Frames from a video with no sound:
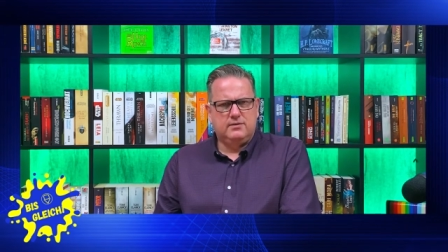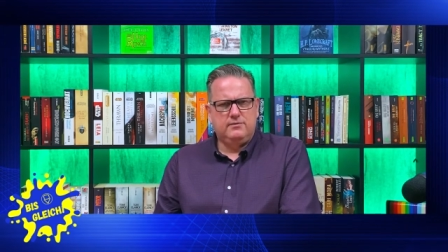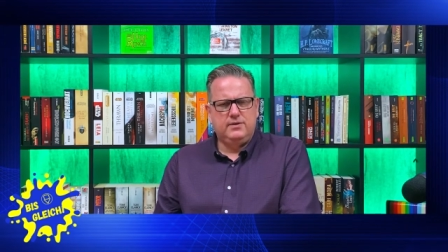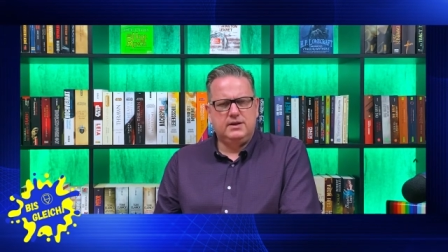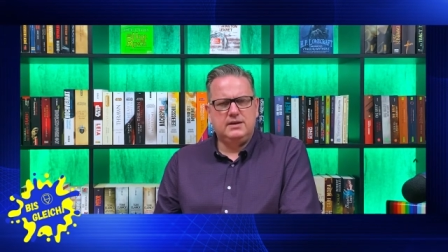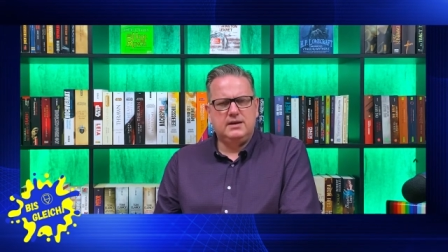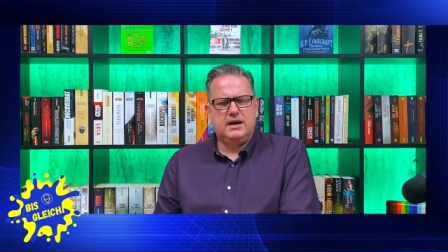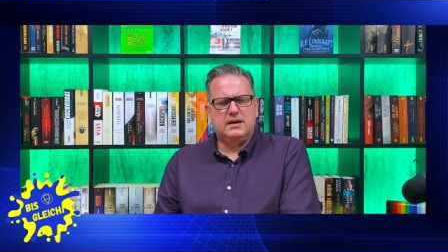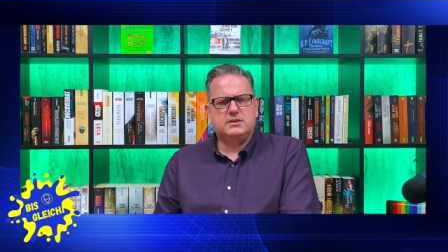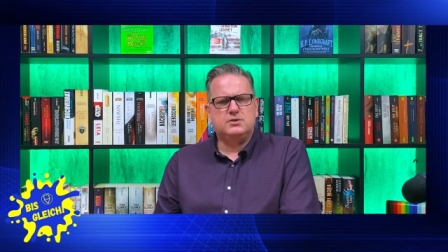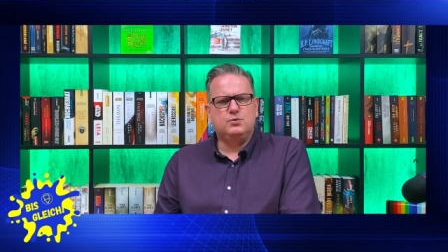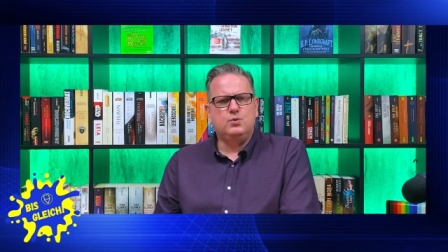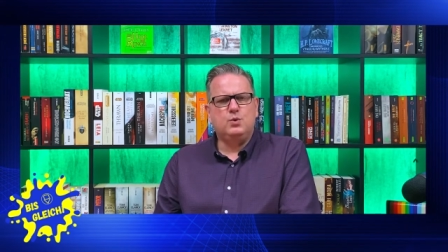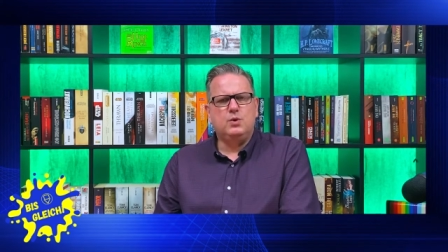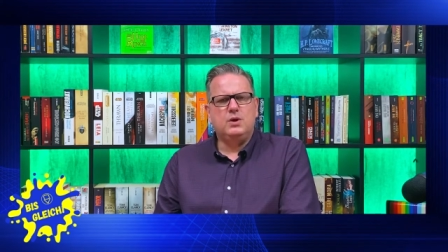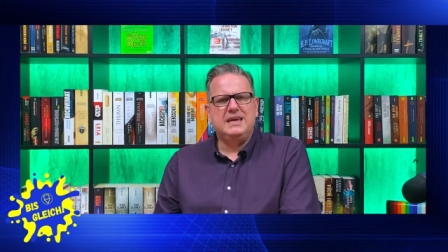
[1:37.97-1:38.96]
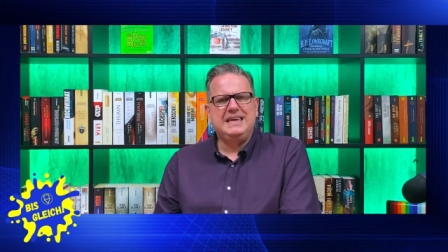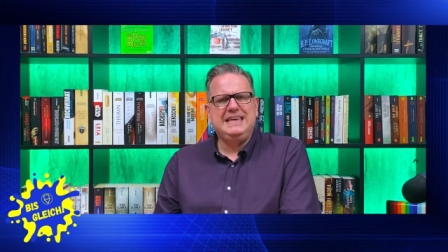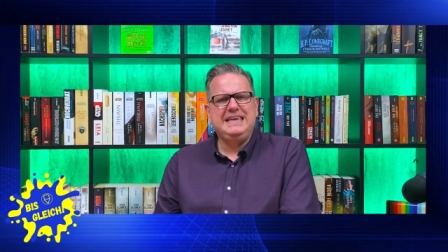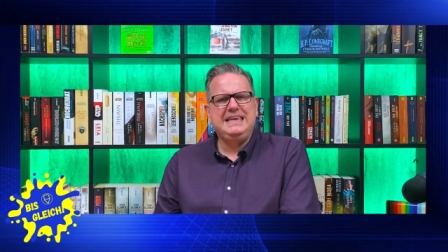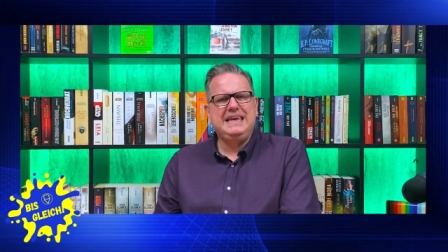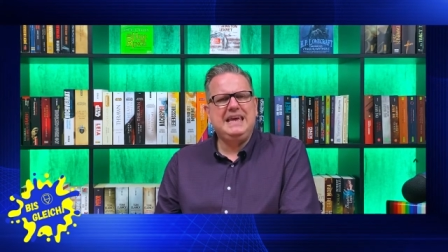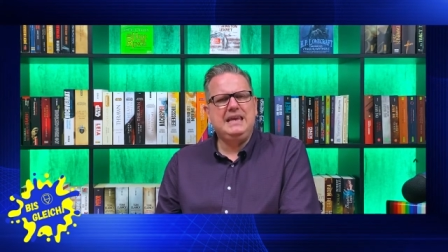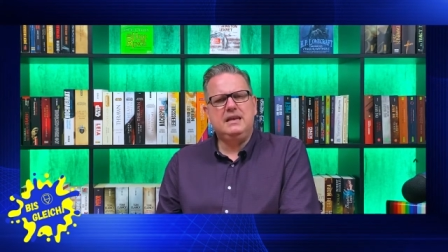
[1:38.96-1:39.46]
wird nahezu
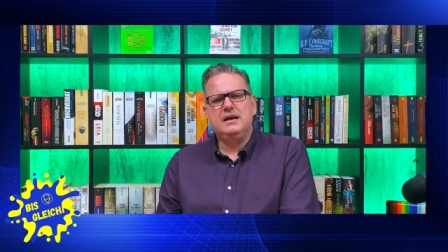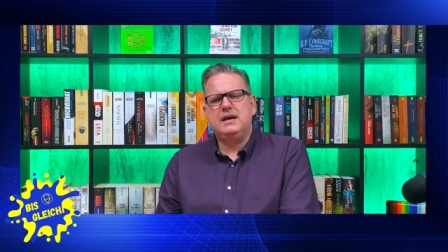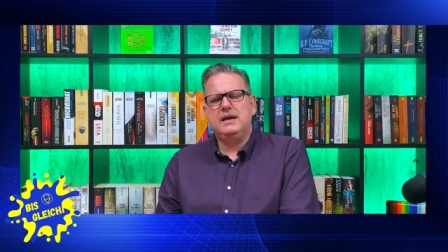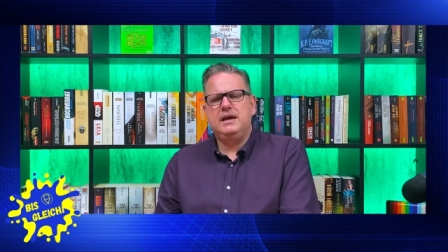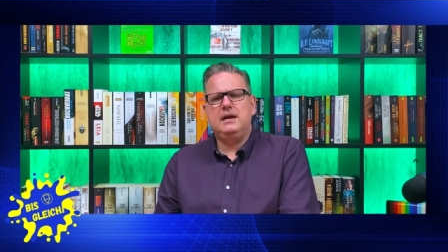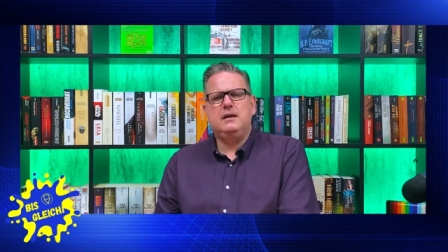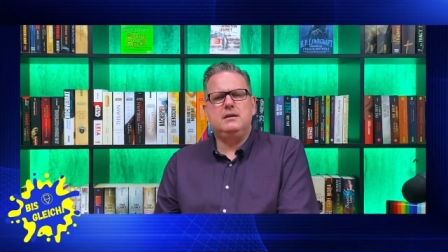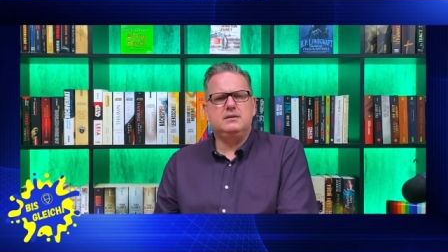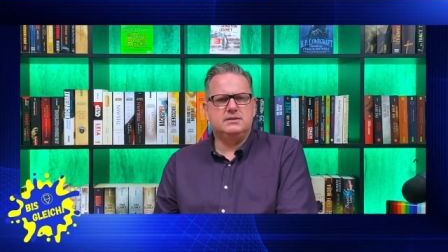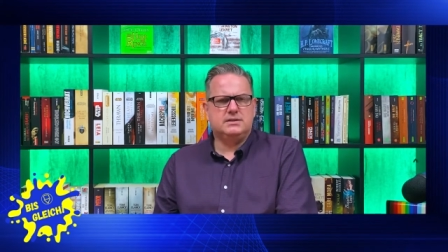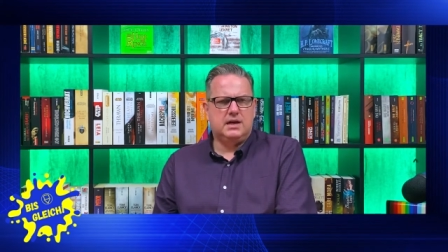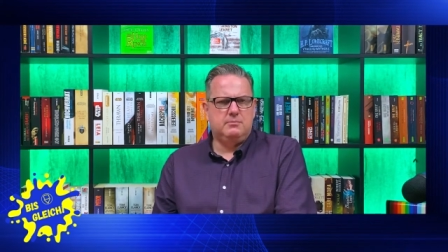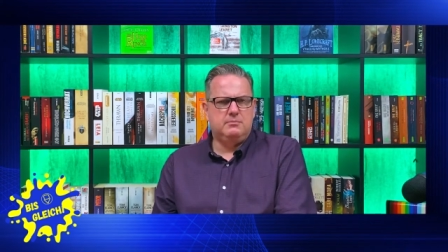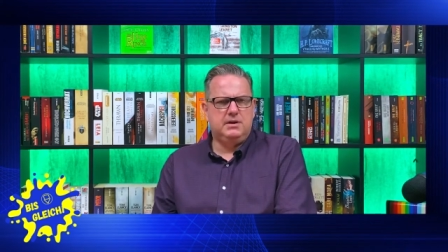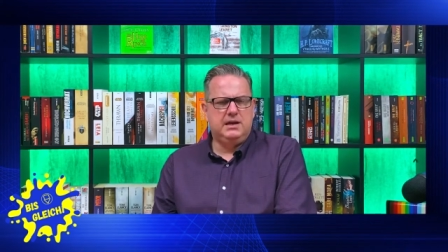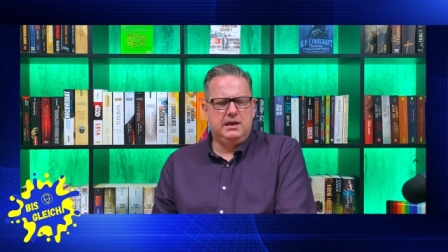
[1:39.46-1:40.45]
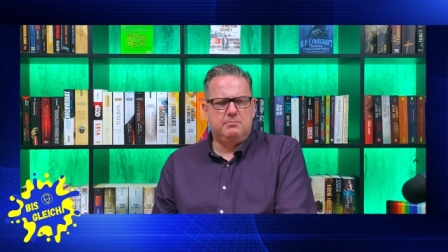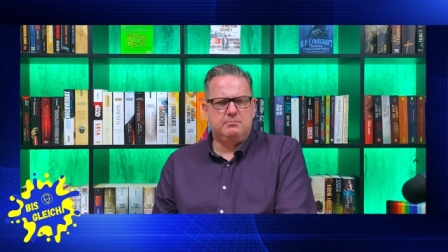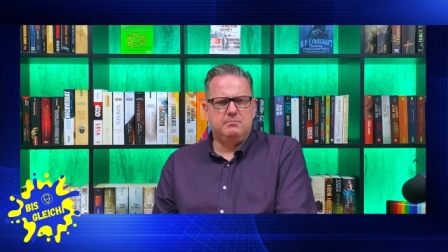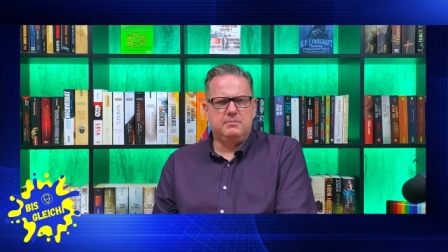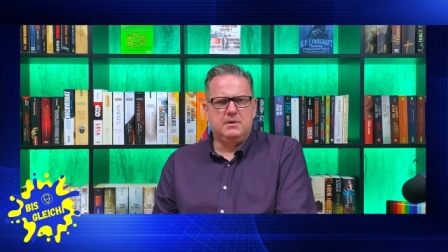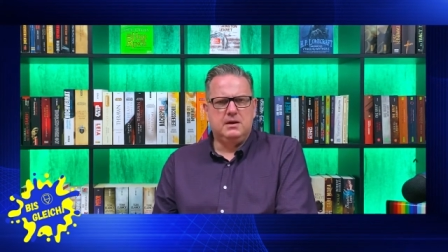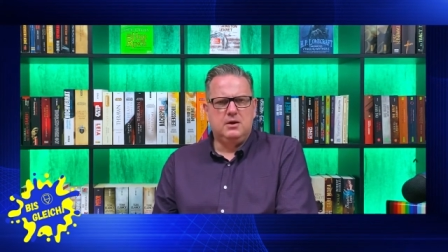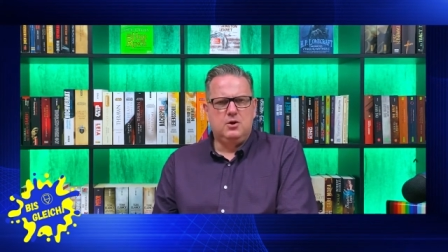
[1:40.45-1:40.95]
jede Regel in seinem
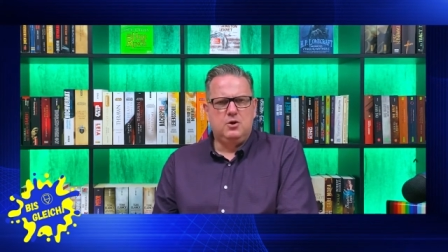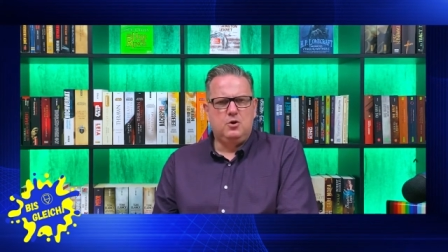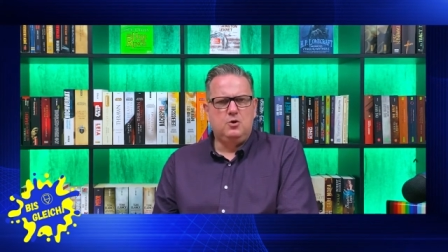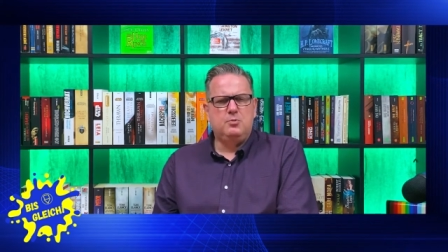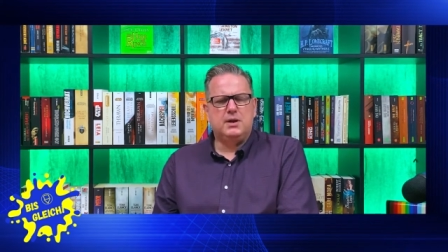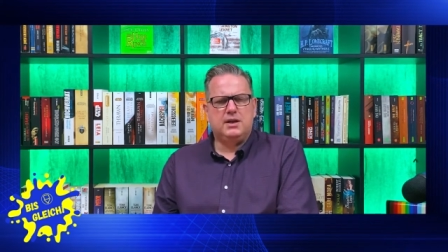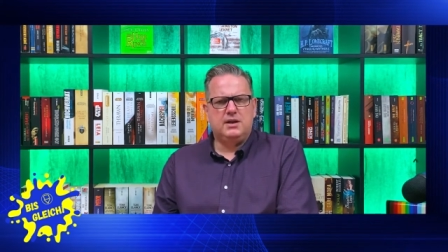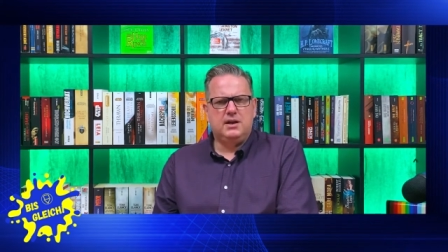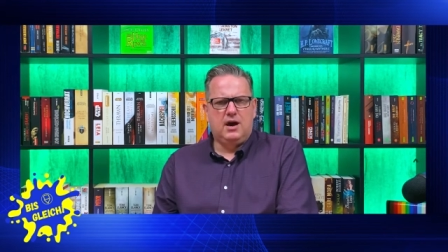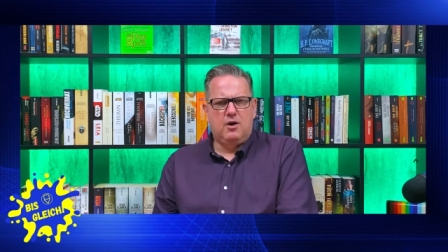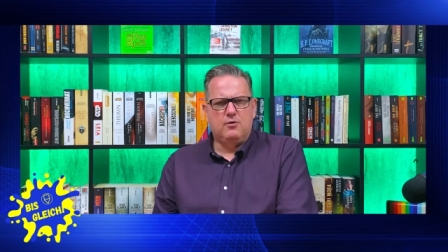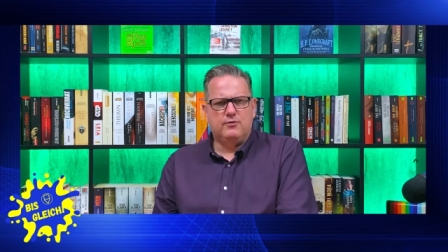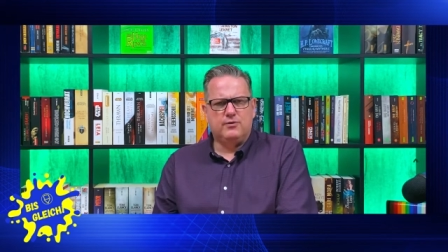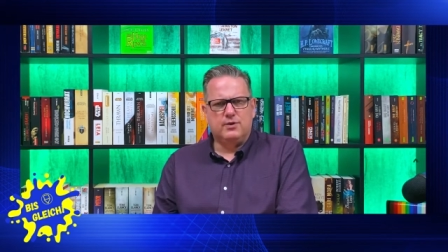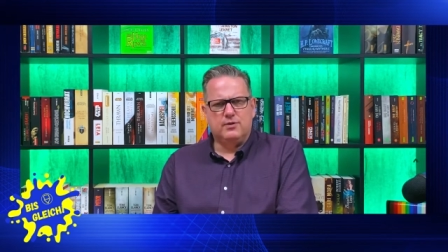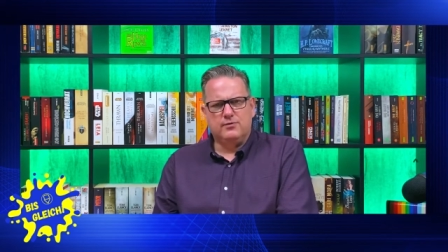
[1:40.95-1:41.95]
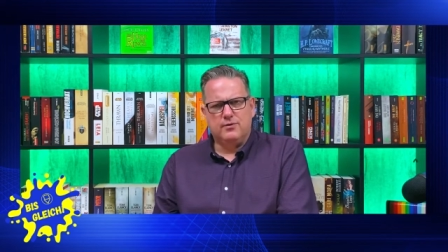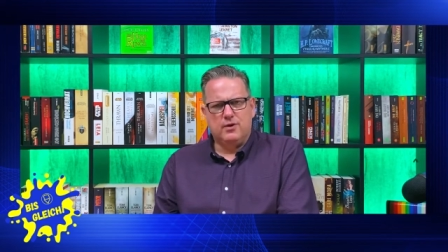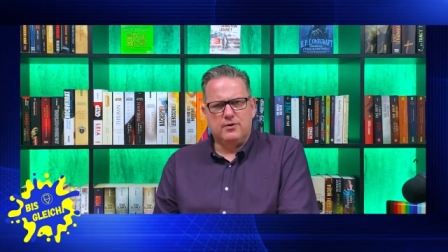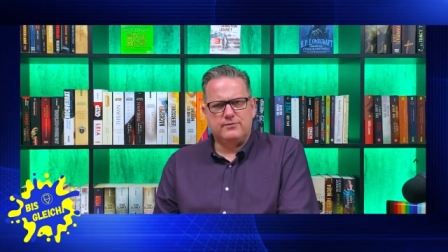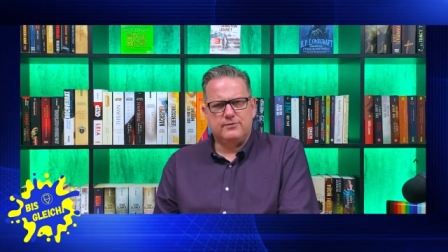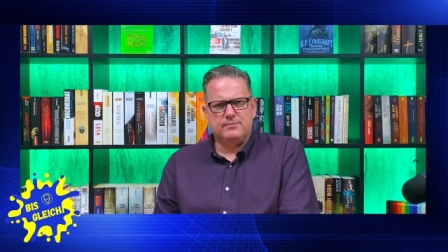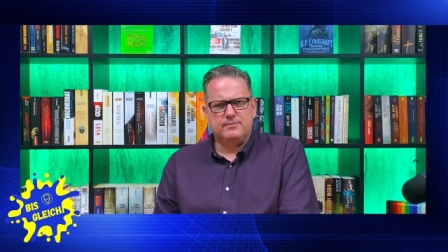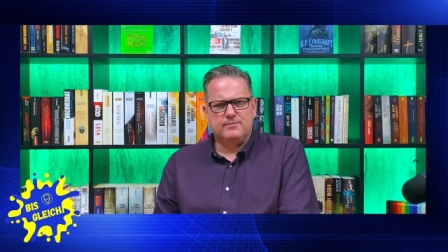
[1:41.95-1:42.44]
Leben über den Haufen
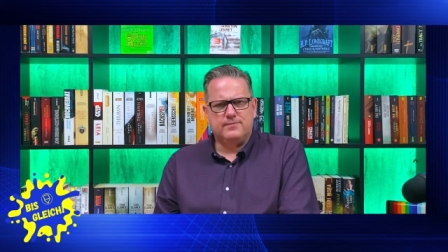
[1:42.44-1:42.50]
geworfen.